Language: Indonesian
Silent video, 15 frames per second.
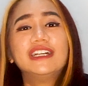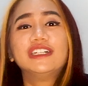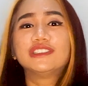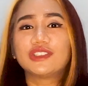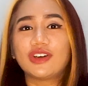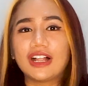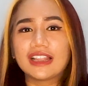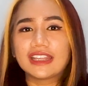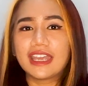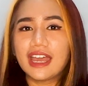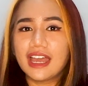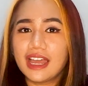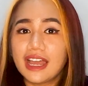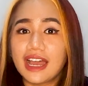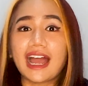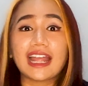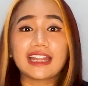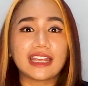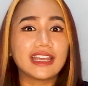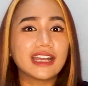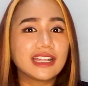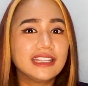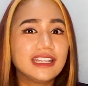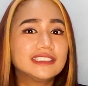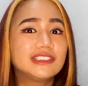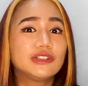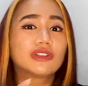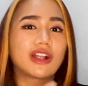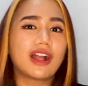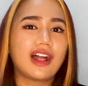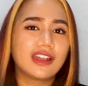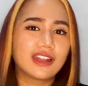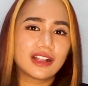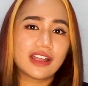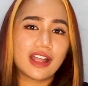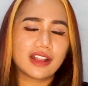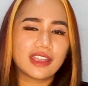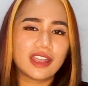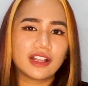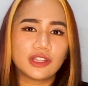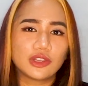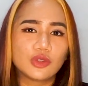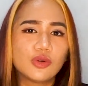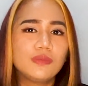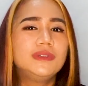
soalnya katanya kan dia si ultra color garnier itu